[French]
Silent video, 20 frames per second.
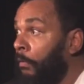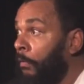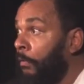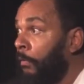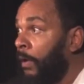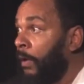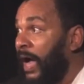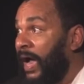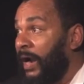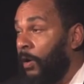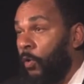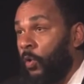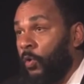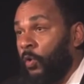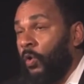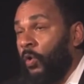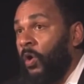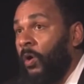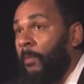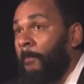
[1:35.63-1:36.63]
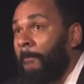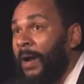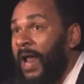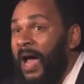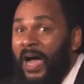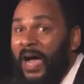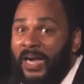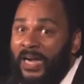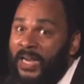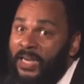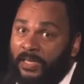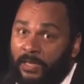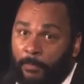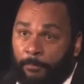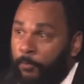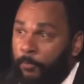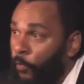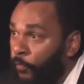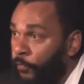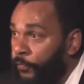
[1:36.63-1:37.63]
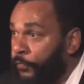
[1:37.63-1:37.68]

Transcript: Alors que l'homme blanc en est dépourvu.